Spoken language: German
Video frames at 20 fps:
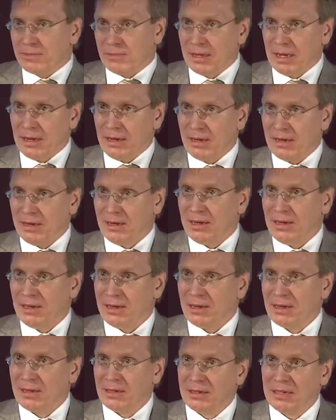äh,
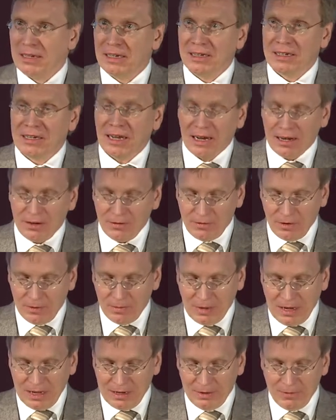digitale
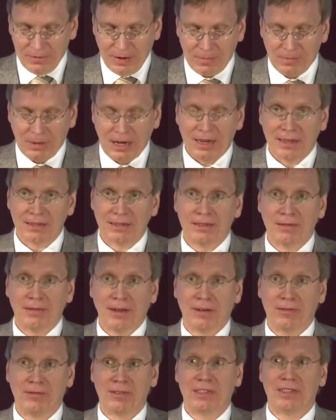Formate,
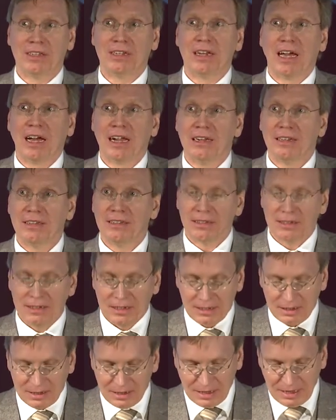Web-Harvesting, all diese
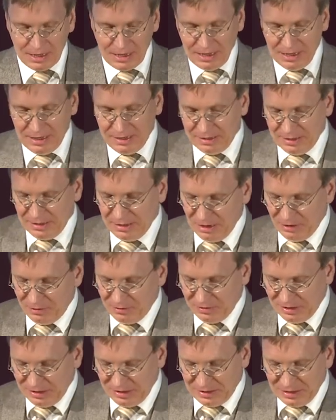Dinge sind
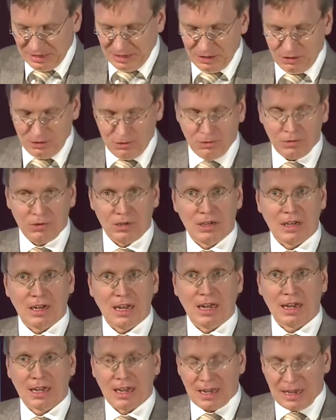auf dieser
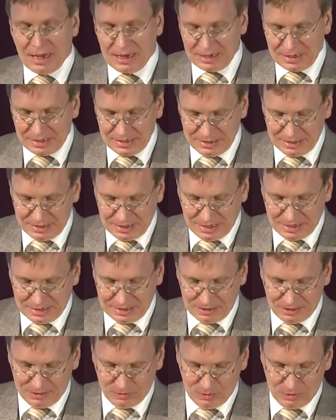Grundlage eigentlich gar
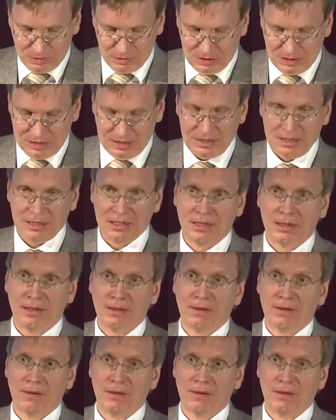nicht möglich.